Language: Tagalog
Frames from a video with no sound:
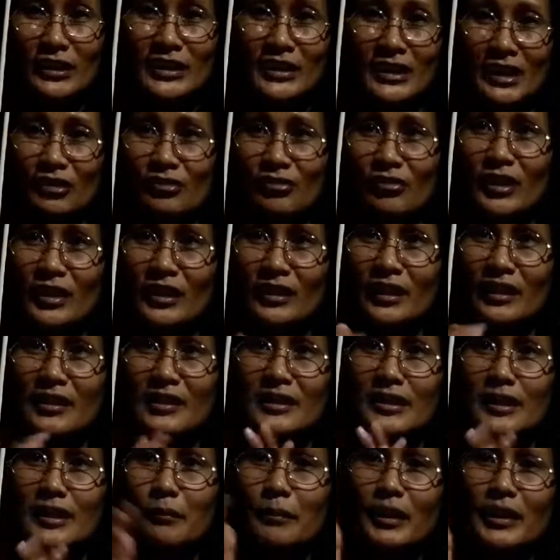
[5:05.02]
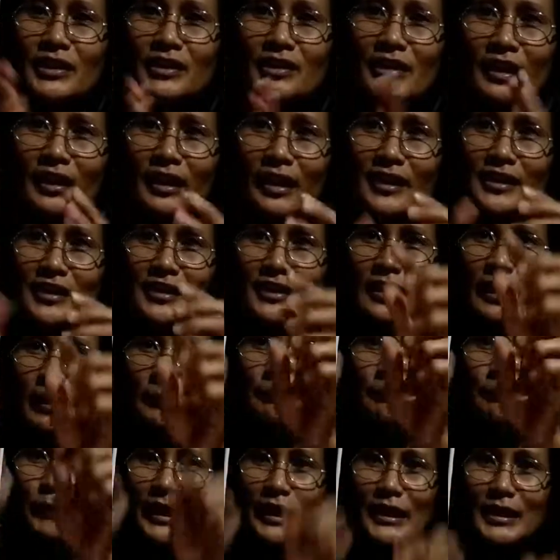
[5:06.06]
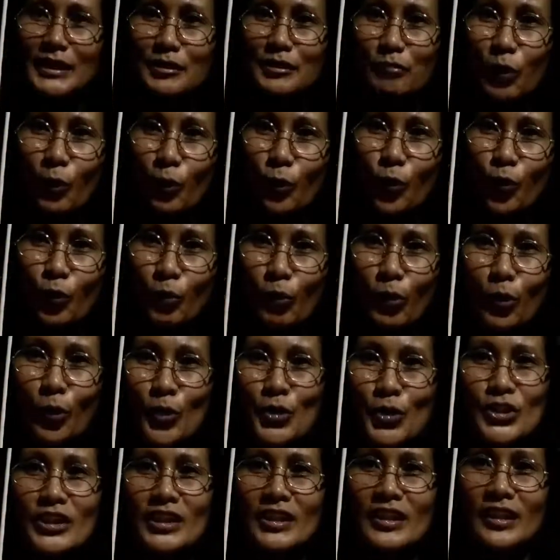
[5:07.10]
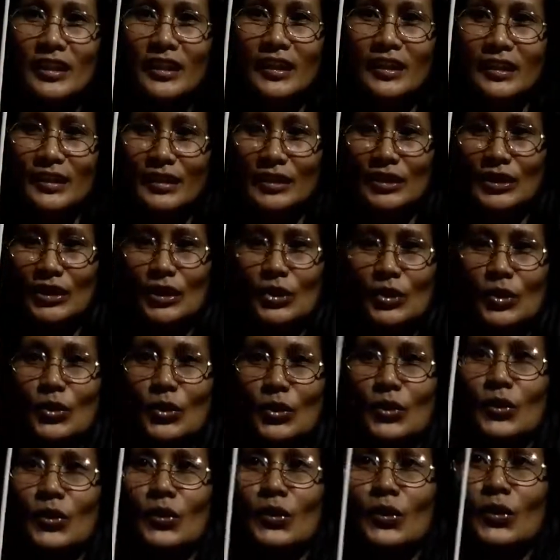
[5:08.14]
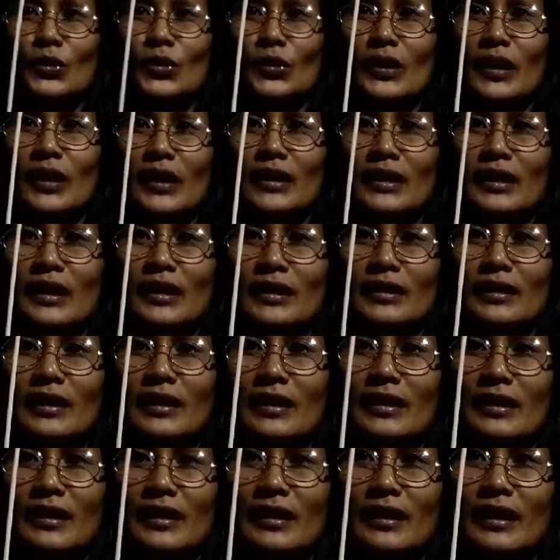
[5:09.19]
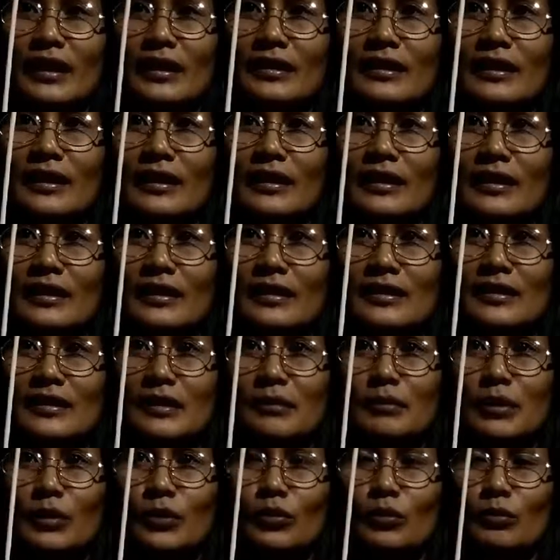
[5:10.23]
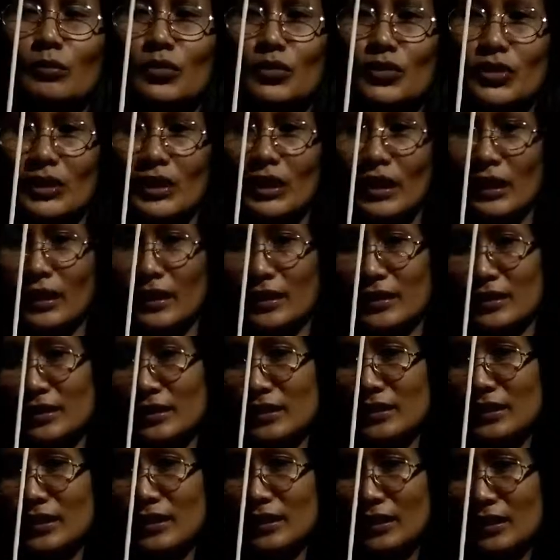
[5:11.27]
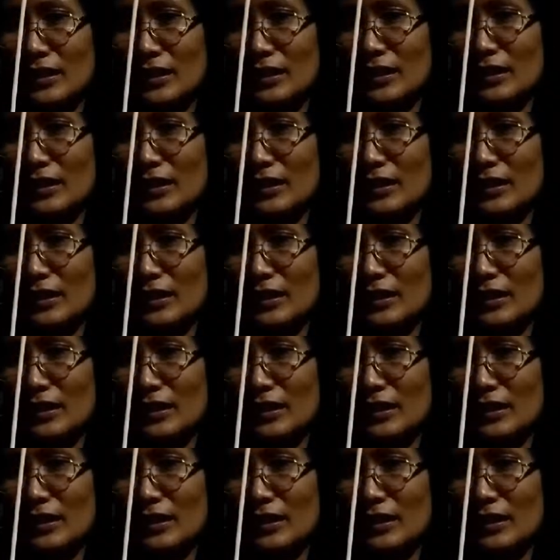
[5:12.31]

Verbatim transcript: ang disadvantage naman niya guys, ang bilis maubos. So, ayan, tingnan natin hanggang sa maubos guys.